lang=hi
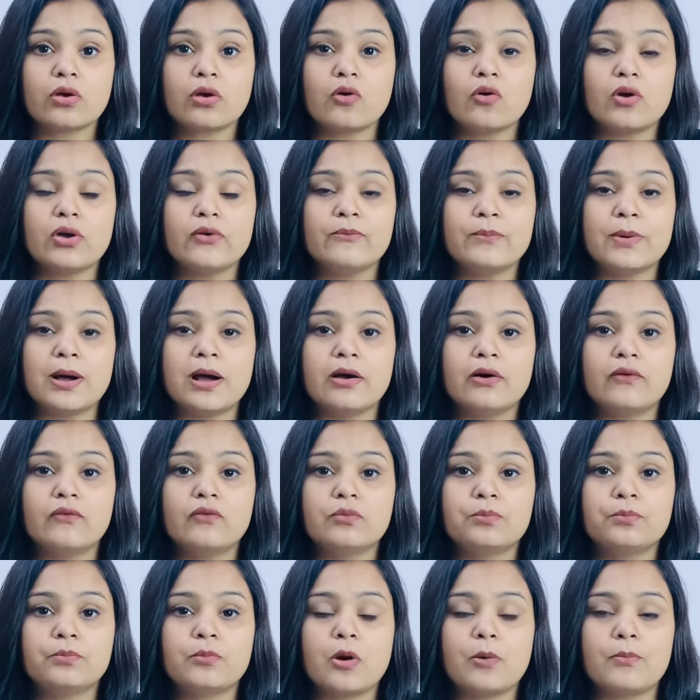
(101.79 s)
कोई
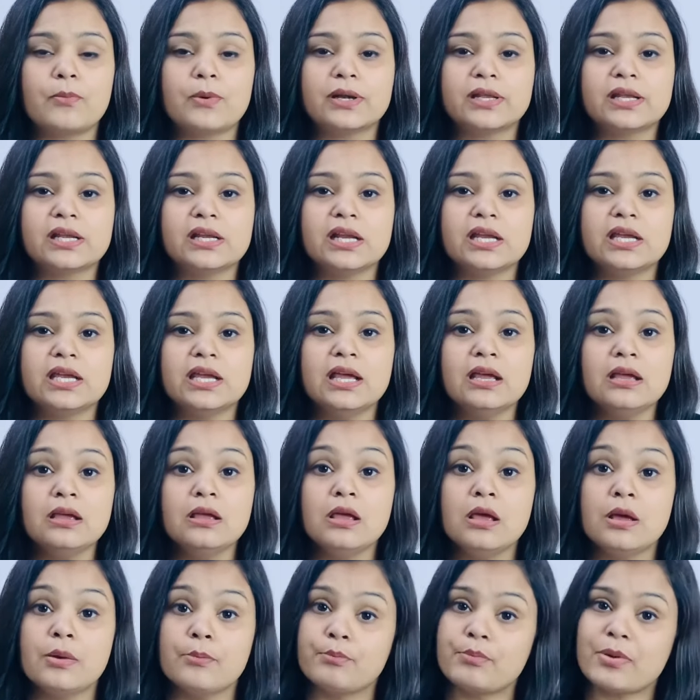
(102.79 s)
प्रॉपर्टी नहीं है
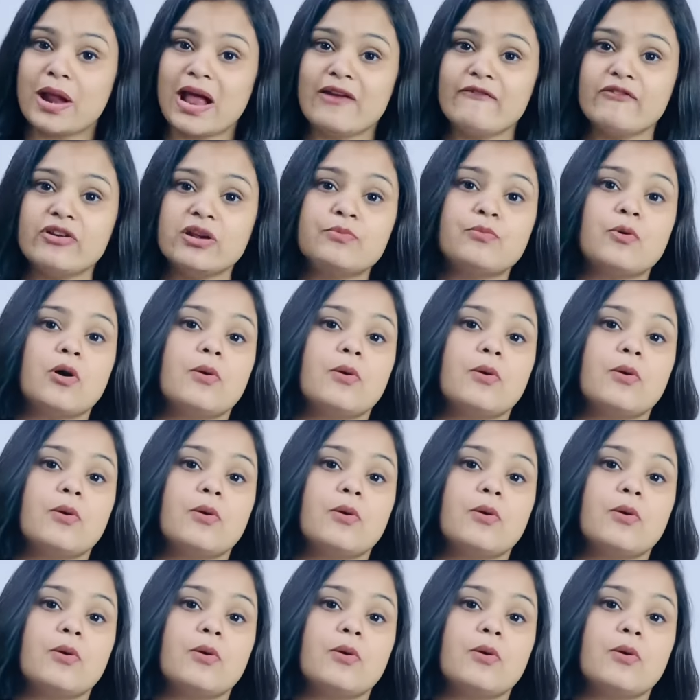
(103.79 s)
प्राइवेट